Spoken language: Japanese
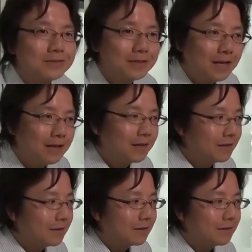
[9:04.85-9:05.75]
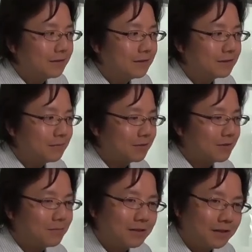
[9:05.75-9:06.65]
して1枚の
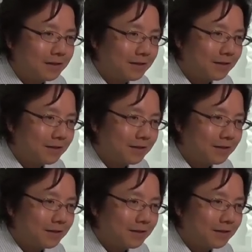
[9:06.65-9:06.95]
紙で